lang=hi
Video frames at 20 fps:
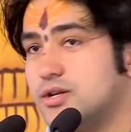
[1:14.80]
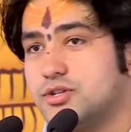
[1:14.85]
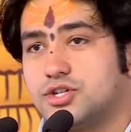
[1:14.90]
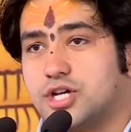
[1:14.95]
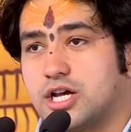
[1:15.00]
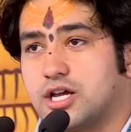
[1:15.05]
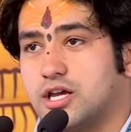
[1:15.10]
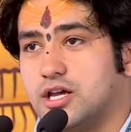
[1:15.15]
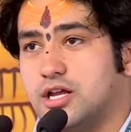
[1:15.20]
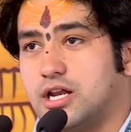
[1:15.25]

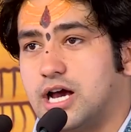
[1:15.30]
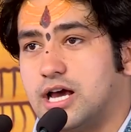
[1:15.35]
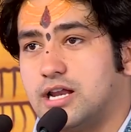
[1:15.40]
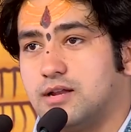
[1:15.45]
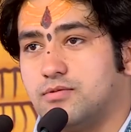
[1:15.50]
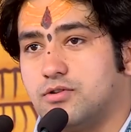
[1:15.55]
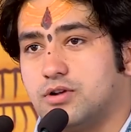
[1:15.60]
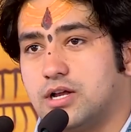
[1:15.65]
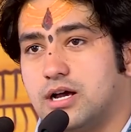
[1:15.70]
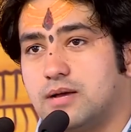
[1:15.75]
चंगीलाल
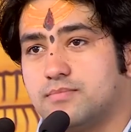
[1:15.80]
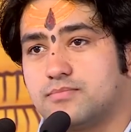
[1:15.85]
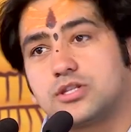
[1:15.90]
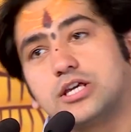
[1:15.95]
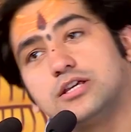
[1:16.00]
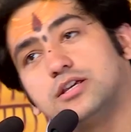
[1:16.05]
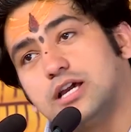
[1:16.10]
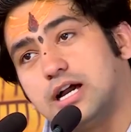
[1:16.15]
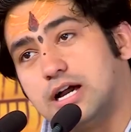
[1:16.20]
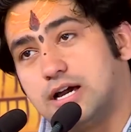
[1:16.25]
बोला हम
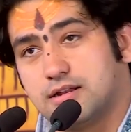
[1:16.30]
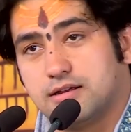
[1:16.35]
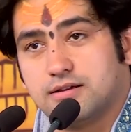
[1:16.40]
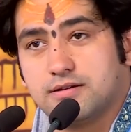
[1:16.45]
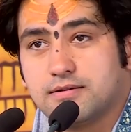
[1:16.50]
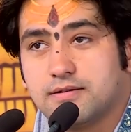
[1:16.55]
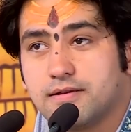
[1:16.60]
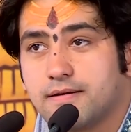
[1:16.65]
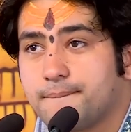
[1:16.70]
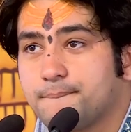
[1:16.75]
तैयार
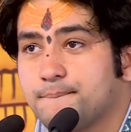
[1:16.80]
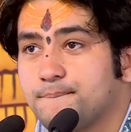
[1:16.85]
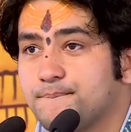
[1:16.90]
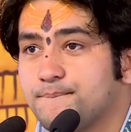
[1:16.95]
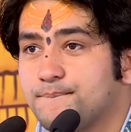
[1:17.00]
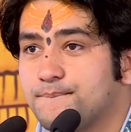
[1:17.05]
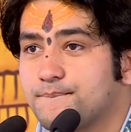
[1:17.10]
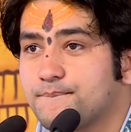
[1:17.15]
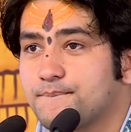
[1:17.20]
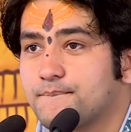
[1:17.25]

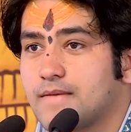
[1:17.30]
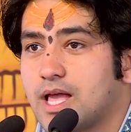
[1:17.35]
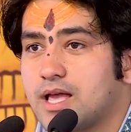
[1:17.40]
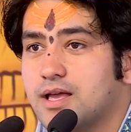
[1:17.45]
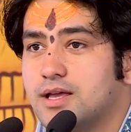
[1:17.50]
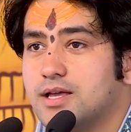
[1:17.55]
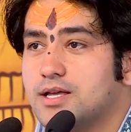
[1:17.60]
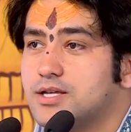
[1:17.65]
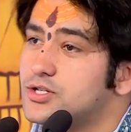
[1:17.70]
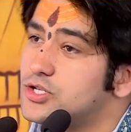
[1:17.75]

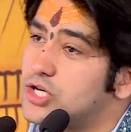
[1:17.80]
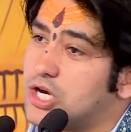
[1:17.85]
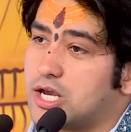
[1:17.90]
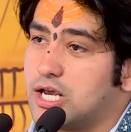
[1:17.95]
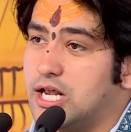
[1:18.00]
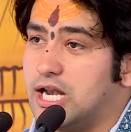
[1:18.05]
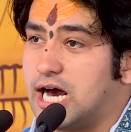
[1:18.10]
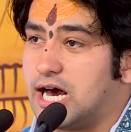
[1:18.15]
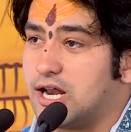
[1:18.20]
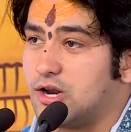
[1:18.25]
हैं
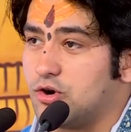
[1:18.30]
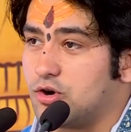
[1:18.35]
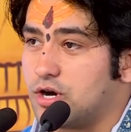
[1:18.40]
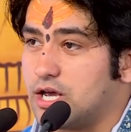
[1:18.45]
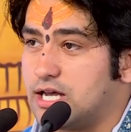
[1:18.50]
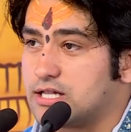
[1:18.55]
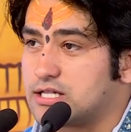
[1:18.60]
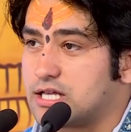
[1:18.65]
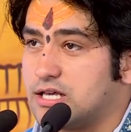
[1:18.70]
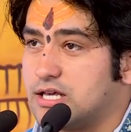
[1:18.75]
चंगीलाल हो
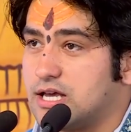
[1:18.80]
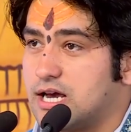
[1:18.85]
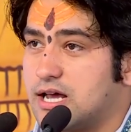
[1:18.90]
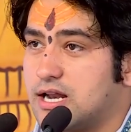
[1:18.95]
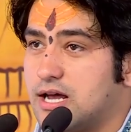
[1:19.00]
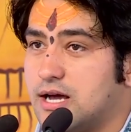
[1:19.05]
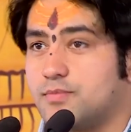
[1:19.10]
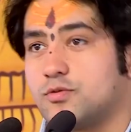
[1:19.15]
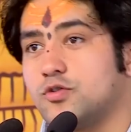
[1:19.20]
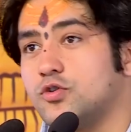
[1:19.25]
गया तैयार
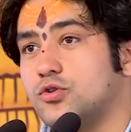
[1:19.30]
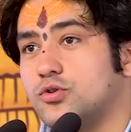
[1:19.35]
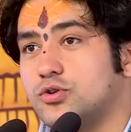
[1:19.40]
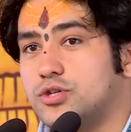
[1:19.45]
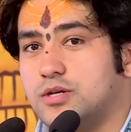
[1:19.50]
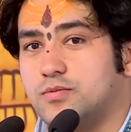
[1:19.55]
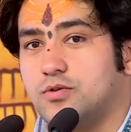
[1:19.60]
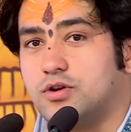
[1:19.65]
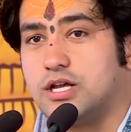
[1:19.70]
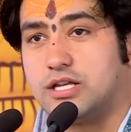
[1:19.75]
अब
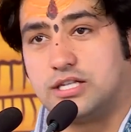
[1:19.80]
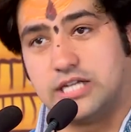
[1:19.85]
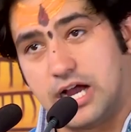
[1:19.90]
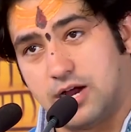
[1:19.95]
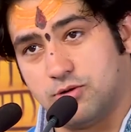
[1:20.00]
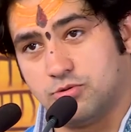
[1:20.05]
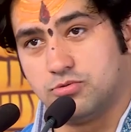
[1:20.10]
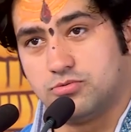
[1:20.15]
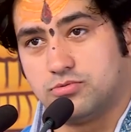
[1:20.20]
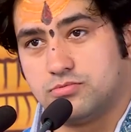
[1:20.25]
गुरुजी बोले
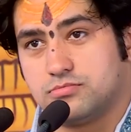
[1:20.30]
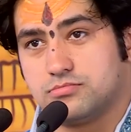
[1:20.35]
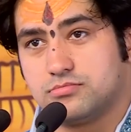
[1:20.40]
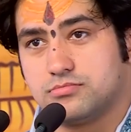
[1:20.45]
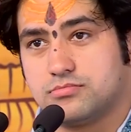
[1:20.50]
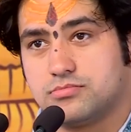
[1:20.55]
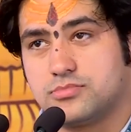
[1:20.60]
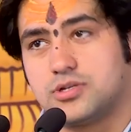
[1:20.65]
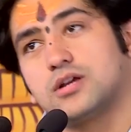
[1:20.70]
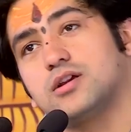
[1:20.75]
जाऊं
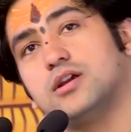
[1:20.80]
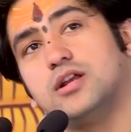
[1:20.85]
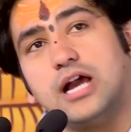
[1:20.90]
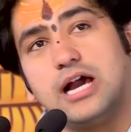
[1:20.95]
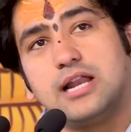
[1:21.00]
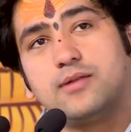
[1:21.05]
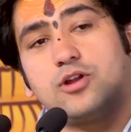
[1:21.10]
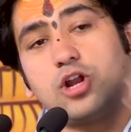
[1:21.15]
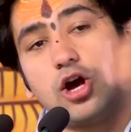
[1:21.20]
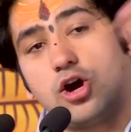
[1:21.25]

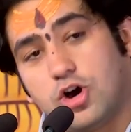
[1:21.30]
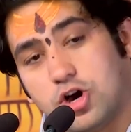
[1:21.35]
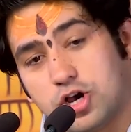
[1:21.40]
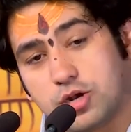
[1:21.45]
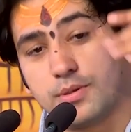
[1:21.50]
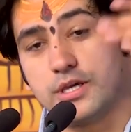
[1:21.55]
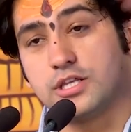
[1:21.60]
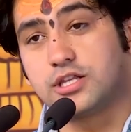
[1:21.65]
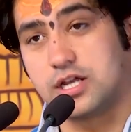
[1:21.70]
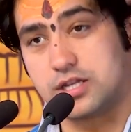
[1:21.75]
चंगीलाल बोला और
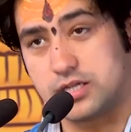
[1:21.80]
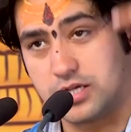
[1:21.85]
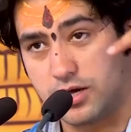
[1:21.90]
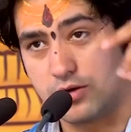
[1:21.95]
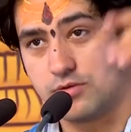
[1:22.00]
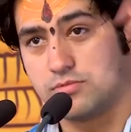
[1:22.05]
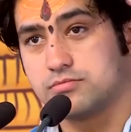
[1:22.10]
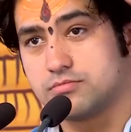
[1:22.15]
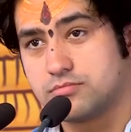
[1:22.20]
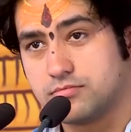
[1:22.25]
भीतर जाओ
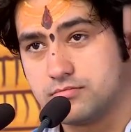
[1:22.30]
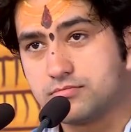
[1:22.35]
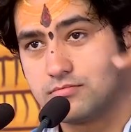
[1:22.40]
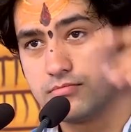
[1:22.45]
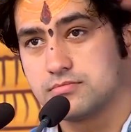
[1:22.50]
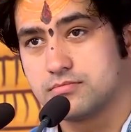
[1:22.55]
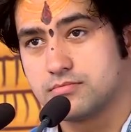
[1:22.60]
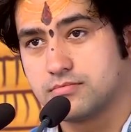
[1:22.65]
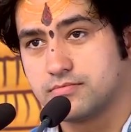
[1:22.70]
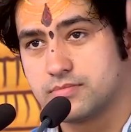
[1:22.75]

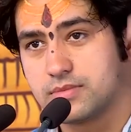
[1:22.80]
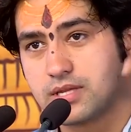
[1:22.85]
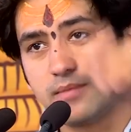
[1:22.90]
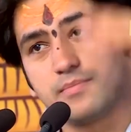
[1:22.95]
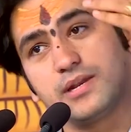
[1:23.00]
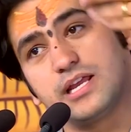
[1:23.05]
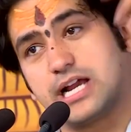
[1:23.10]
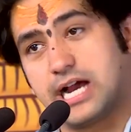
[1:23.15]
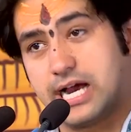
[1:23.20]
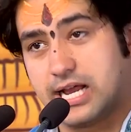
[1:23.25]
हम
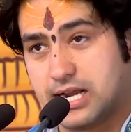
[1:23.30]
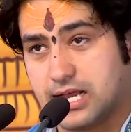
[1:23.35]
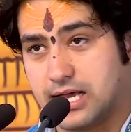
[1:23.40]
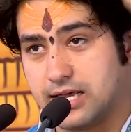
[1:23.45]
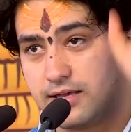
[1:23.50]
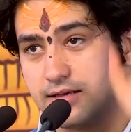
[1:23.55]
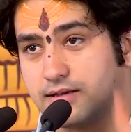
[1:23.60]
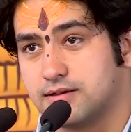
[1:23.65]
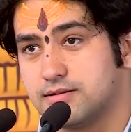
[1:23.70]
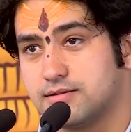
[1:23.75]
निकाल
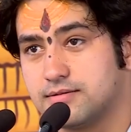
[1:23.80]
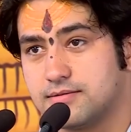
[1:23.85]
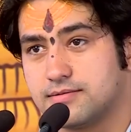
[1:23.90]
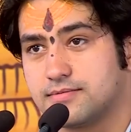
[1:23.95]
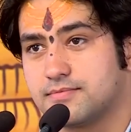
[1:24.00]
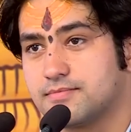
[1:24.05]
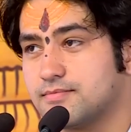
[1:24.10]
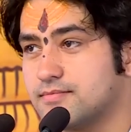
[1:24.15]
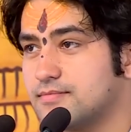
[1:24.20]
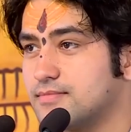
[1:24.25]
लाएंगे
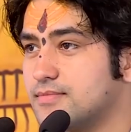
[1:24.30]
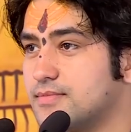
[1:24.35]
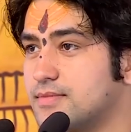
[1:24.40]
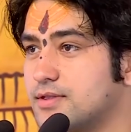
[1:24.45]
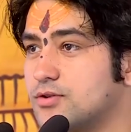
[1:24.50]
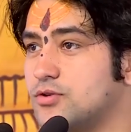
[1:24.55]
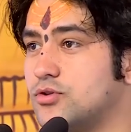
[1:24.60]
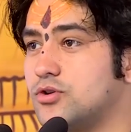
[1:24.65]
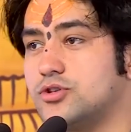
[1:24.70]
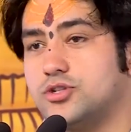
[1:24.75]

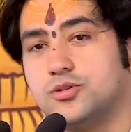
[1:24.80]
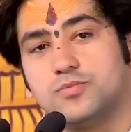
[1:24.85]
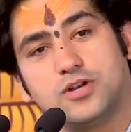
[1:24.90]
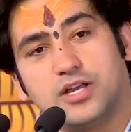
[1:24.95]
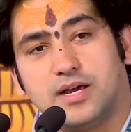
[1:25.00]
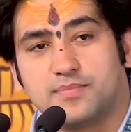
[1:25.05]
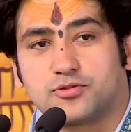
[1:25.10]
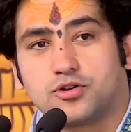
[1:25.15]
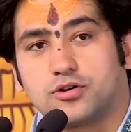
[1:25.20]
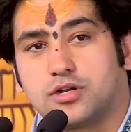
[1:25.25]
गुरुजी बोले
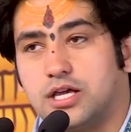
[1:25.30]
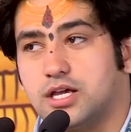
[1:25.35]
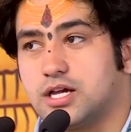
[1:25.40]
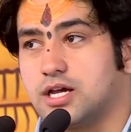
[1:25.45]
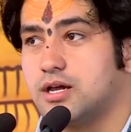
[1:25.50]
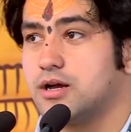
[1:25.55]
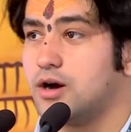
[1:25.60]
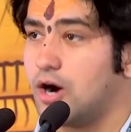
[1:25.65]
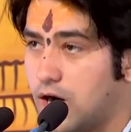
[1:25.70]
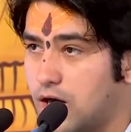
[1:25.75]
अब तो ठीक
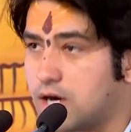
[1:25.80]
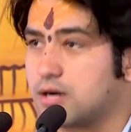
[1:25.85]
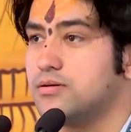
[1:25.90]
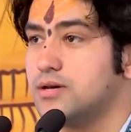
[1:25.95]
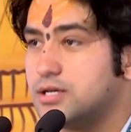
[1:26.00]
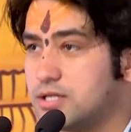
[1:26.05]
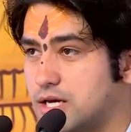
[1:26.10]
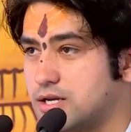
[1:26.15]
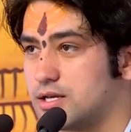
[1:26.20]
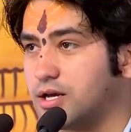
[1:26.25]
है और
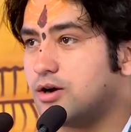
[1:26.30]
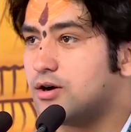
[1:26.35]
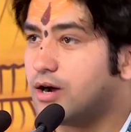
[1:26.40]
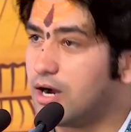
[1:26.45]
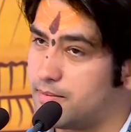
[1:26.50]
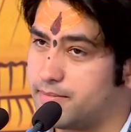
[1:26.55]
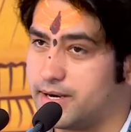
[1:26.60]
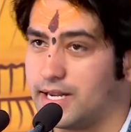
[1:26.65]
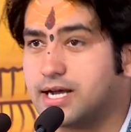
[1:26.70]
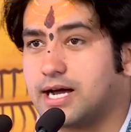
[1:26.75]
भीतर जाओ
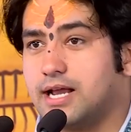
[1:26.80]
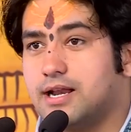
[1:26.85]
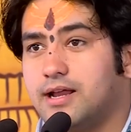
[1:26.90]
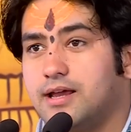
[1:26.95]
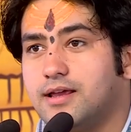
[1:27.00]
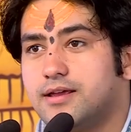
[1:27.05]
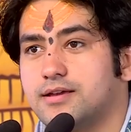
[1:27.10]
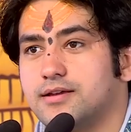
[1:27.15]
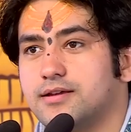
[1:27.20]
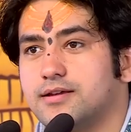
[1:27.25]
हम निकाल
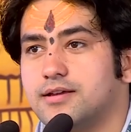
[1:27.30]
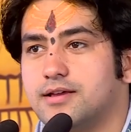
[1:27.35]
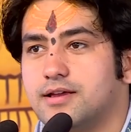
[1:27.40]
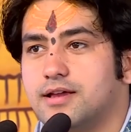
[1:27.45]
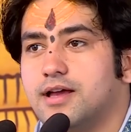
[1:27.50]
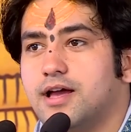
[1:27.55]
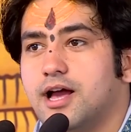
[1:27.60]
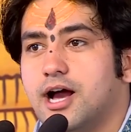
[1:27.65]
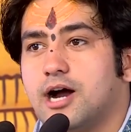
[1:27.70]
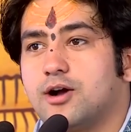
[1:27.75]
लाएं
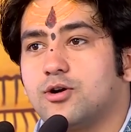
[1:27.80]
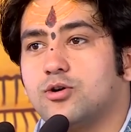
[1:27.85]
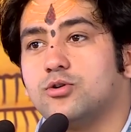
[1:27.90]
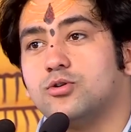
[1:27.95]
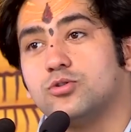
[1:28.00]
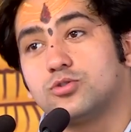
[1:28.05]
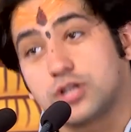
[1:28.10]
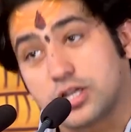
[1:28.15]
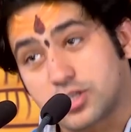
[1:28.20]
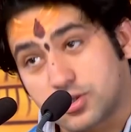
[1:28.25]
अब गुरु
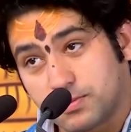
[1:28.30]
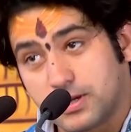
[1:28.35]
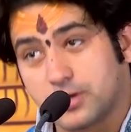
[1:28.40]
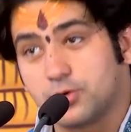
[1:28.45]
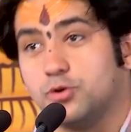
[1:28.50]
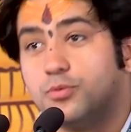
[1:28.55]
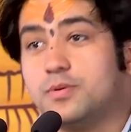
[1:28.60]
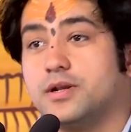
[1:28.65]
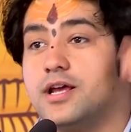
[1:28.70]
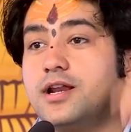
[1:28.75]
सच में
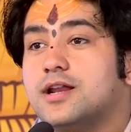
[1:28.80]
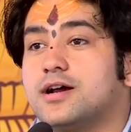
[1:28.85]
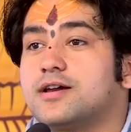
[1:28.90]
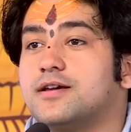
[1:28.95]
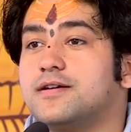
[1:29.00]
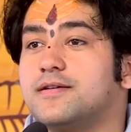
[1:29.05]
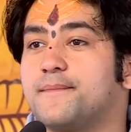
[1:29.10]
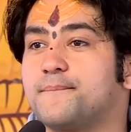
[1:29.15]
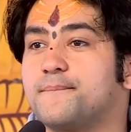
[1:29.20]
डूबने लगे